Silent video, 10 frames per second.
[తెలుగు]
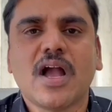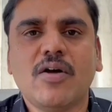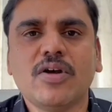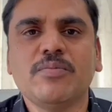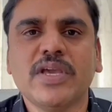
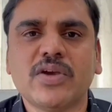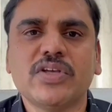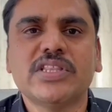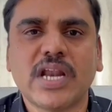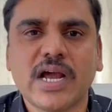కాబట్టి మీకు
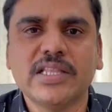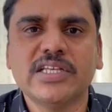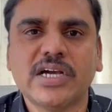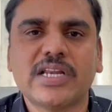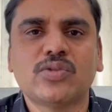ఇందిరాగాంధీ
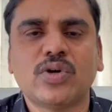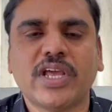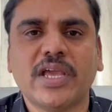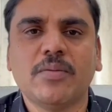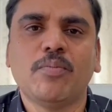గారితోటే
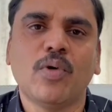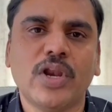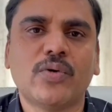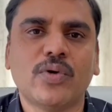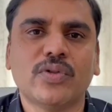
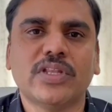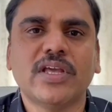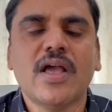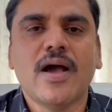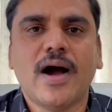పోలిక ఉంటుంది
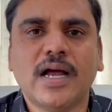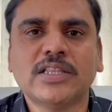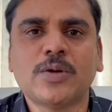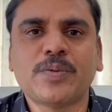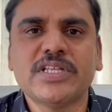
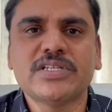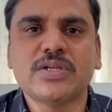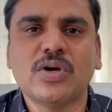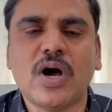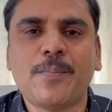
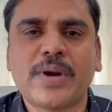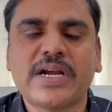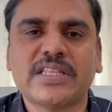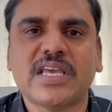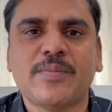ఆంధ్రప్రదేశ్లో
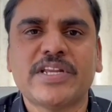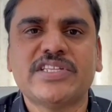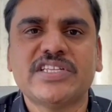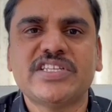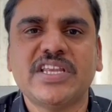అప్రకటిత
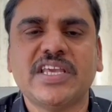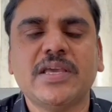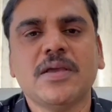ఎమర్జెన్సీని